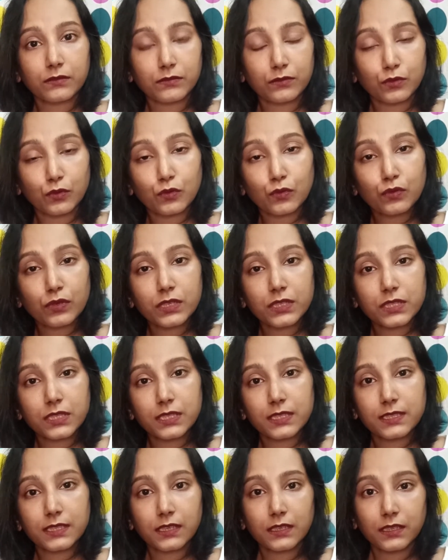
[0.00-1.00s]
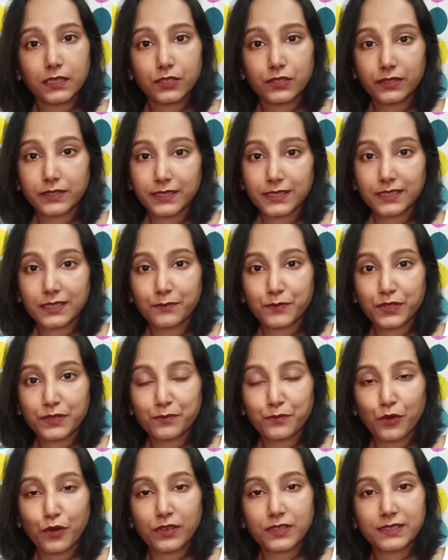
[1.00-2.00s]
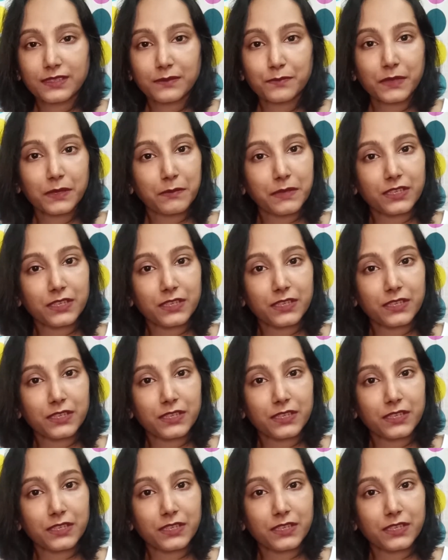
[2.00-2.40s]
दोनों ही चीज़ें नीचे डिस्क्रिप्शन बॉक्स में